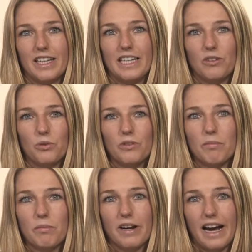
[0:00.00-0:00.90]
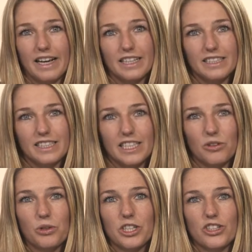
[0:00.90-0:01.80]
In unserem Bereich
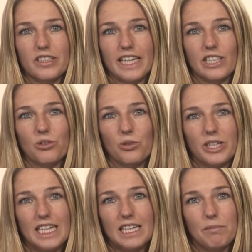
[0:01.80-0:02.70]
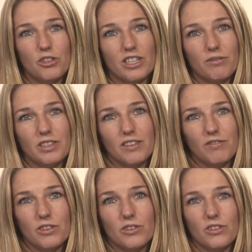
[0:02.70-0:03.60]
chirurgische Technologien
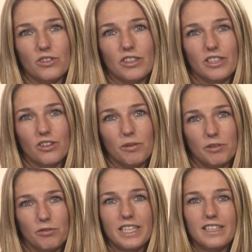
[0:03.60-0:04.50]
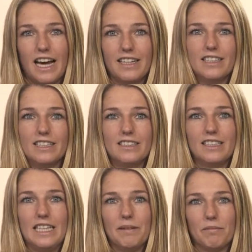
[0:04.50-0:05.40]
beschäftigen wir uns jedoch mit vielen anderen
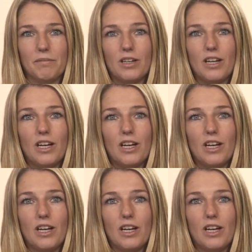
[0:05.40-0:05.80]
Themen.